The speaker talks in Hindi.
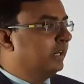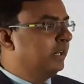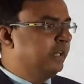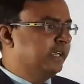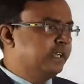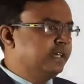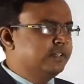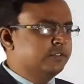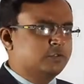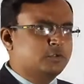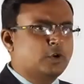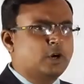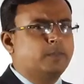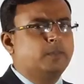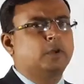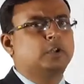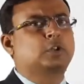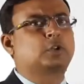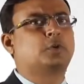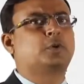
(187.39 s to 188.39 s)
लेकिन इसको
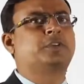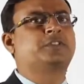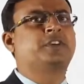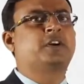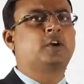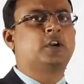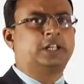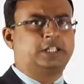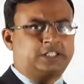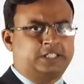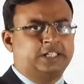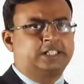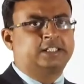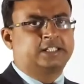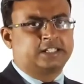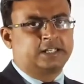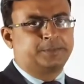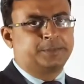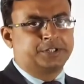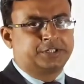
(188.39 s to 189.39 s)
हम लोग थोड़ा सा और अच्छे
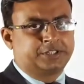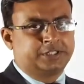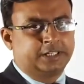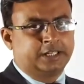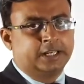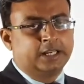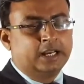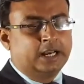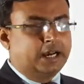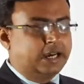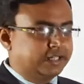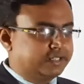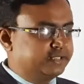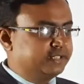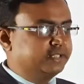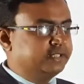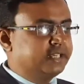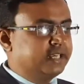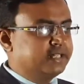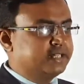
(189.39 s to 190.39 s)
से समझते हैं
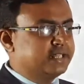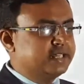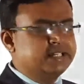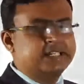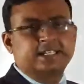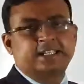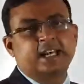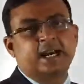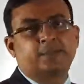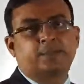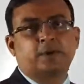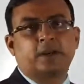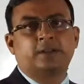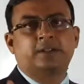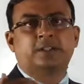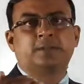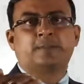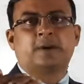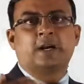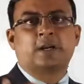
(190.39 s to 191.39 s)
अच्छे से ऐसे जैसे आपके
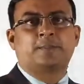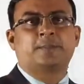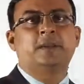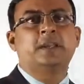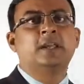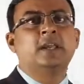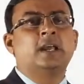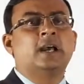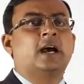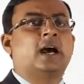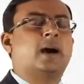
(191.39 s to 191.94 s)
दिमाग में